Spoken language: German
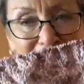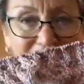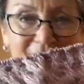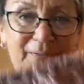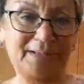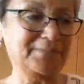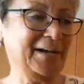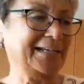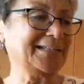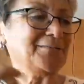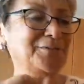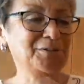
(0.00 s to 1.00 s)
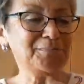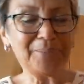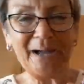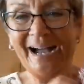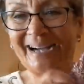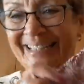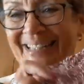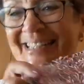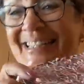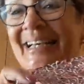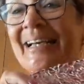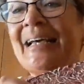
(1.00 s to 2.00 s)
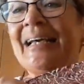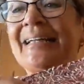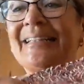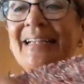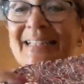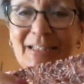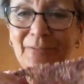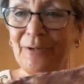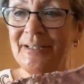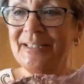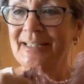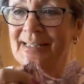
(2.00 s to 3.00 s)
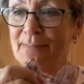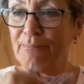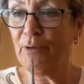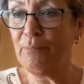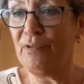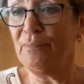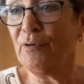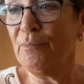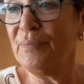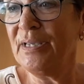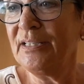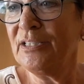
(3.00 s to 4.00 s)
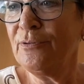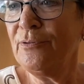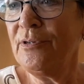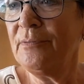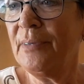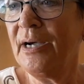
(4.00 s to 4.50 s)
aufhören. Aber es macht so einen Spaß, denn ich wollte diesen Bobbel probieren. Ich hole ihn